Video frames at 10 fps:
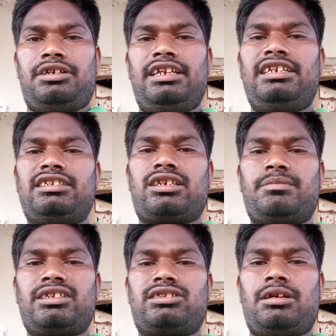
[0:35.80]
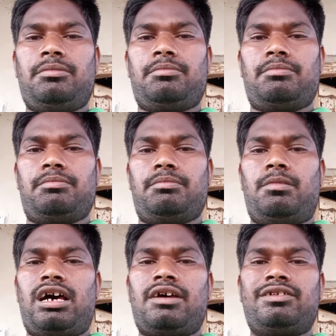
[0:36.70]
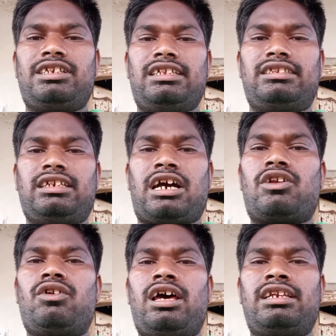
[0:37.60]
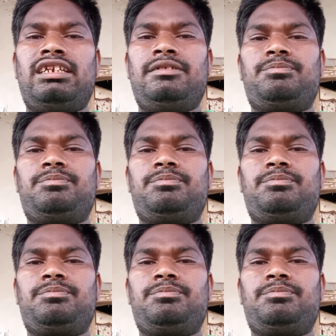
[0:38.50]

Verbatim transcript: నేటి సమస్త మానవ జాతి కరోనాని